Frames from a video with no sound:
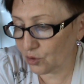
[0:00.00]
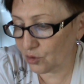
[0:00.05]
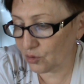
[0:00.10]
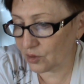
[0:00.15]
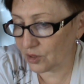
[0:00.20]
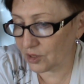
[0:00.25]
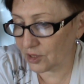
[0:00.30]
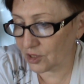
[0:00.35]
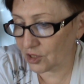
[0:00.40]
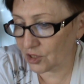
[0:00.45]
что
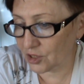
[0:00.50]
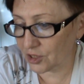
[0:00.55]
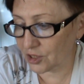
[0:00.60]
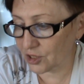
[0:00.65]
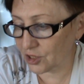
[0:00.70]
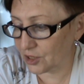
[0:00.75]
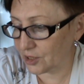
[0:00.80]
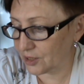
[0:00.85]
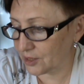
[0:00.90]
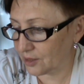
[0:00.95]
тяжко
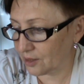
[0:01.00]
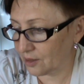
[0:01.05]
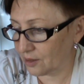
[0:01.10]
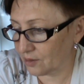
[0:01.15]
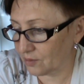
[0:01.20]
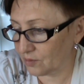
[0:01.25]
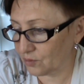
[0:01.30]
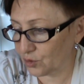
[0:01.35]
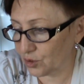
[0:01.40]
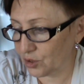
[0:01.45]
жить,
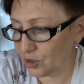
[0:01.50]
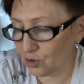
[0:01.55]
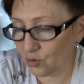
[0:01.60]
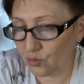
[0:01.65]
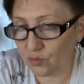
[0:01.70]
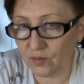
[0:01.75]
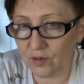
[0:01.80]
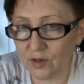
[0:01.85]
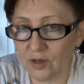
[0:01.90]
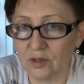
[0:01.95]
а вот нет
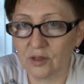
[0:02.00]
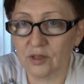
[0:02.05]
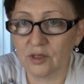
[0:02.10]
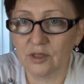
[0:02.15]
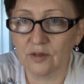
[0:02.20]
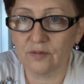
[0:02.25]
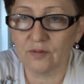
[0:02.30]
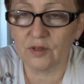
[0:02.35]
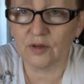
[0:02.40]
уверенности в